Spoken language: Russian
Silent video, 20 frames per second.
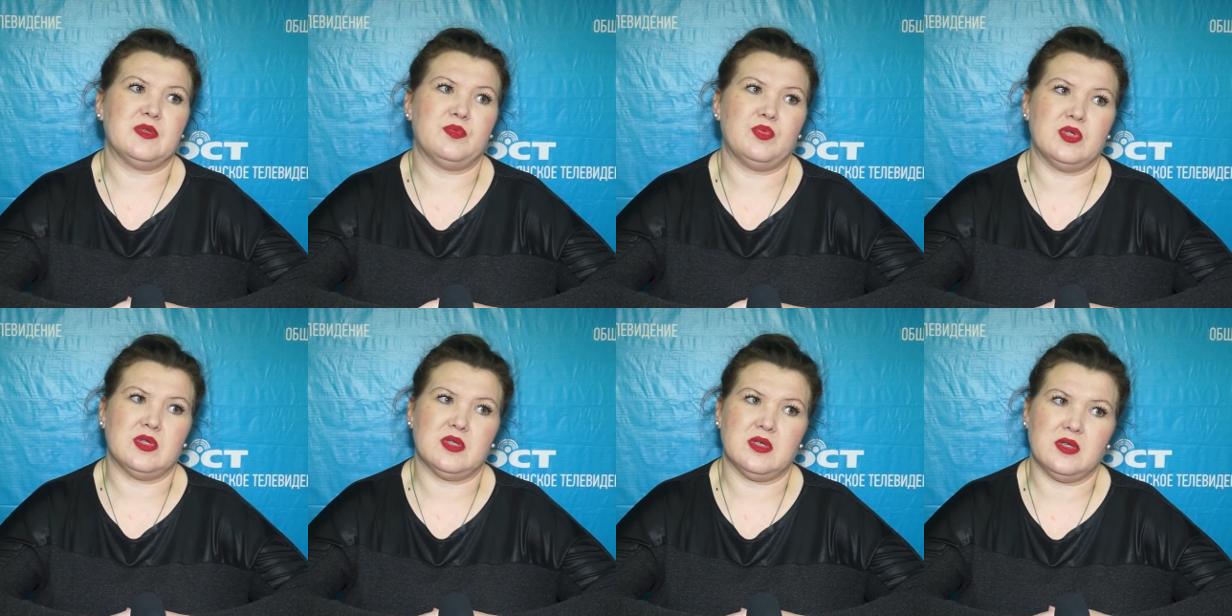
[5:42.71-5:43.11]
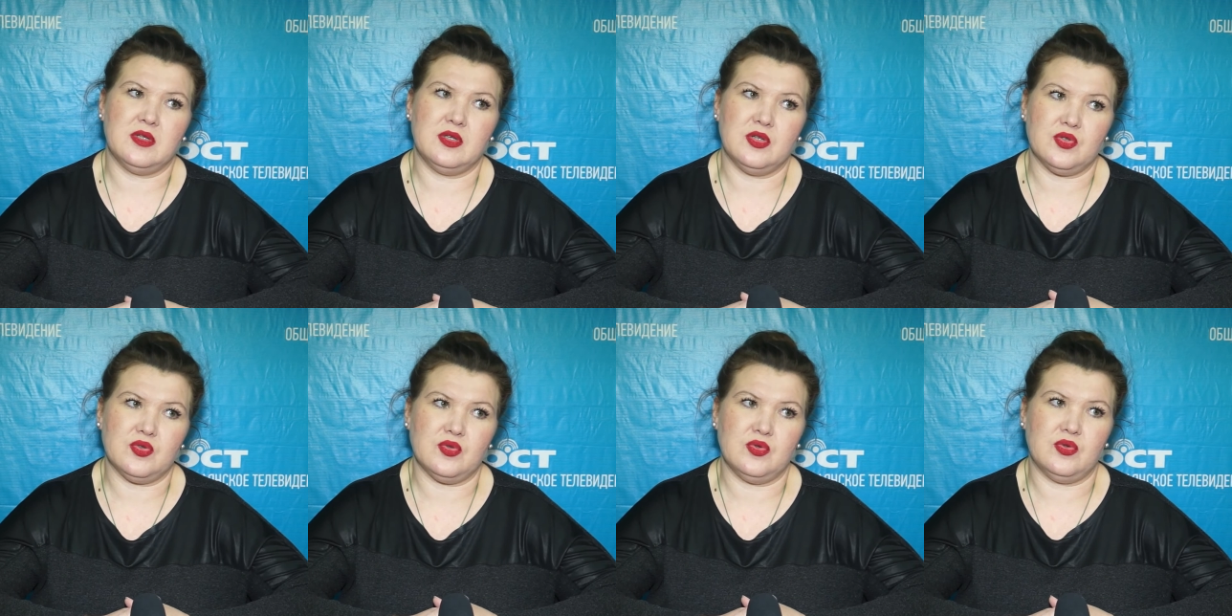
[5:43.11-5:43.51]

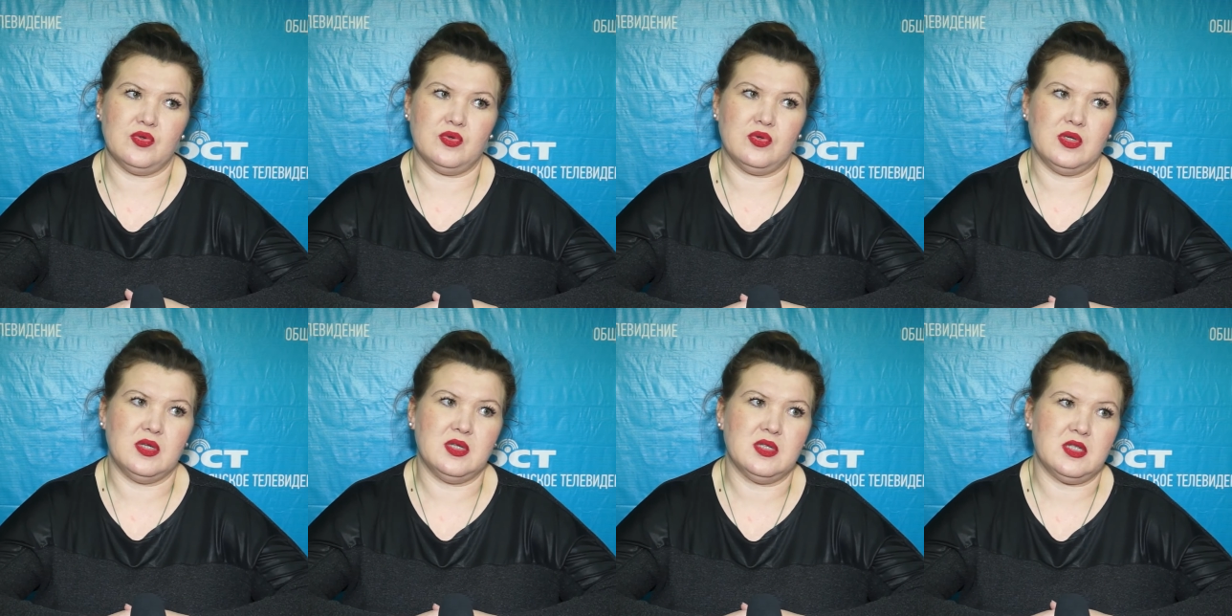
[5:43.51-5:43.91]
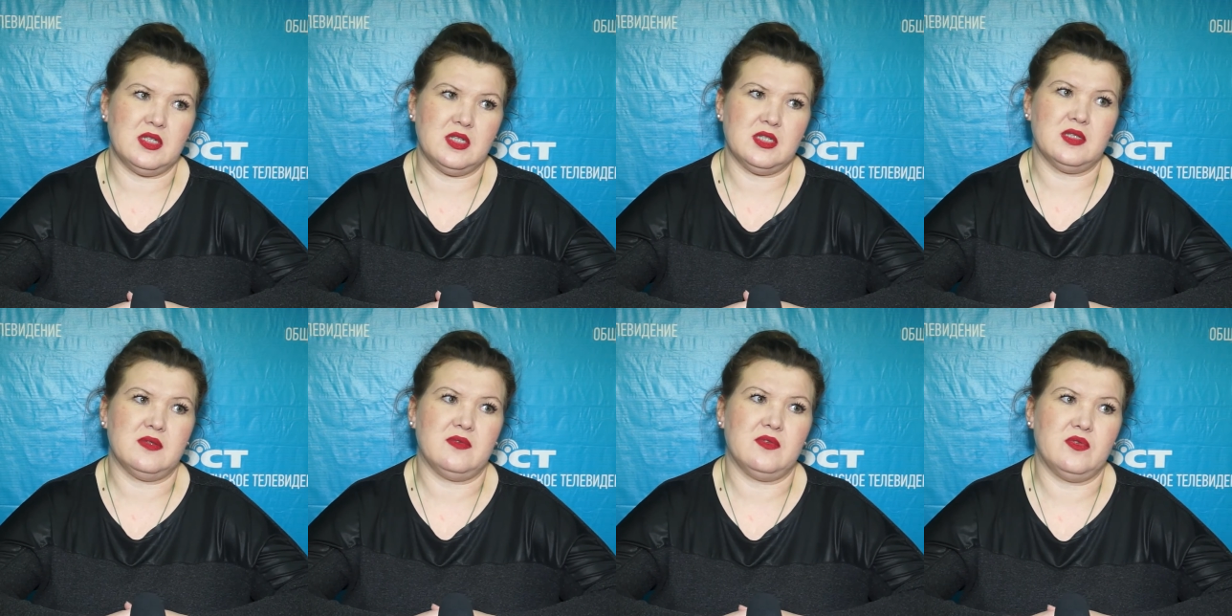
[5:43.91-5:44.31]
спецодежду и другие
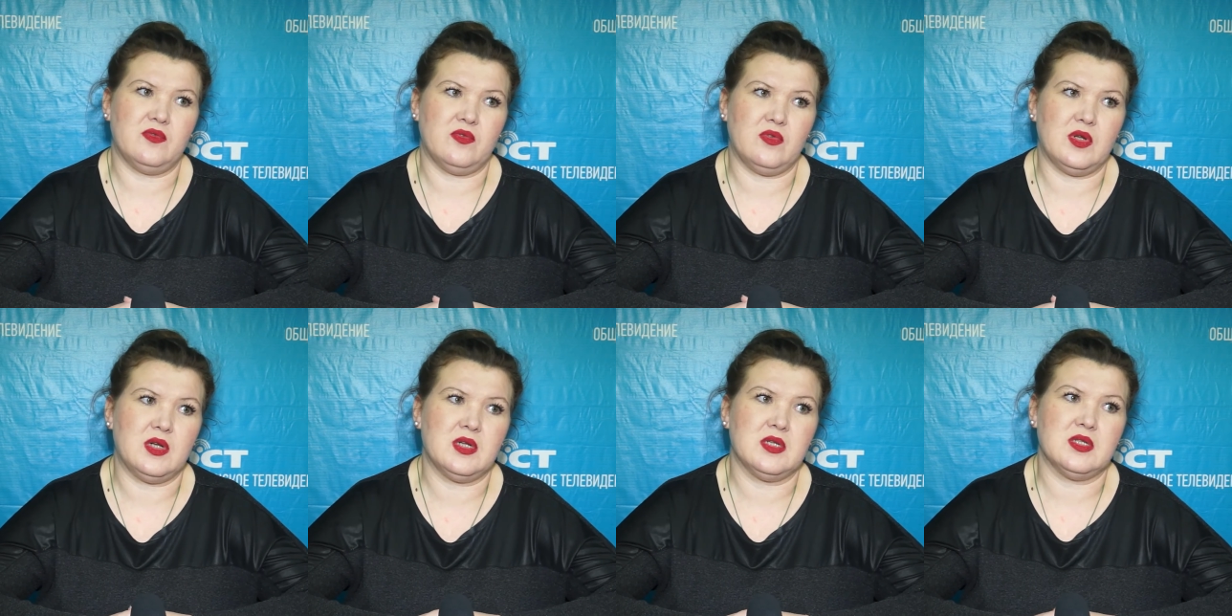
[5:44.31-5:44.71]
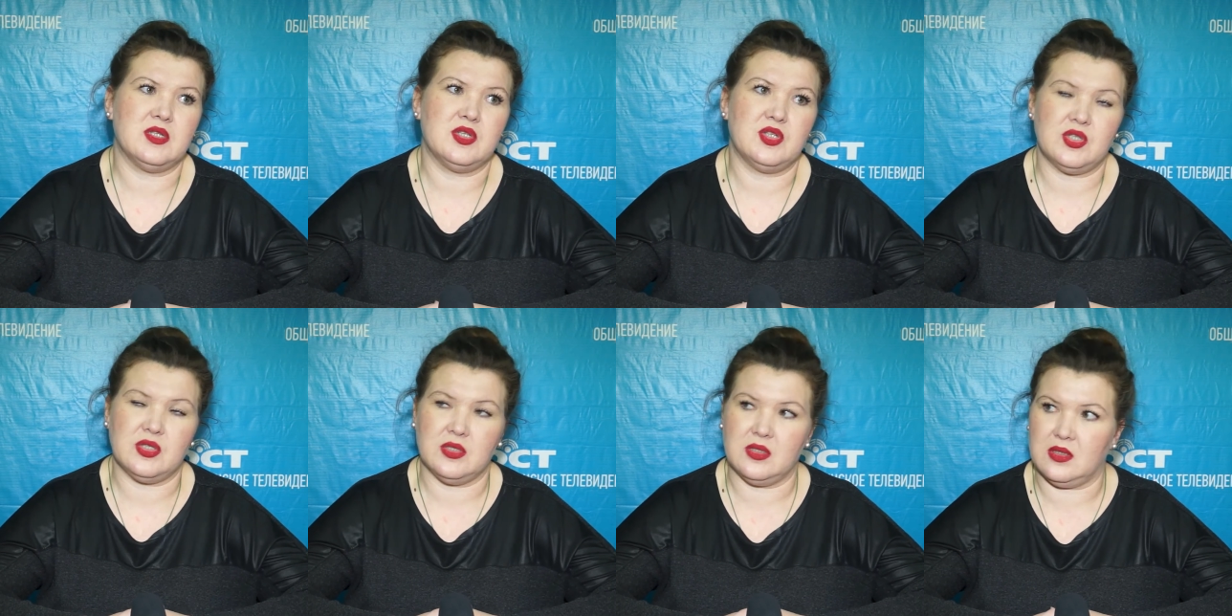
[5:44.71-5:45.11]
средства индивидуальной
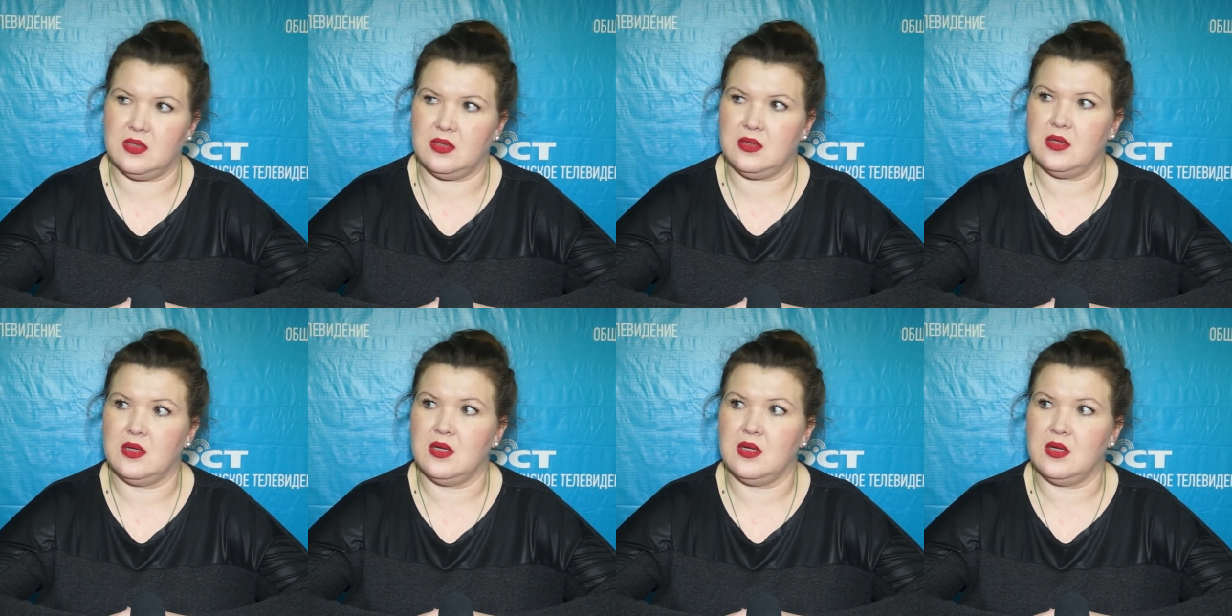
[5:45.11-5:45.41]
защиты.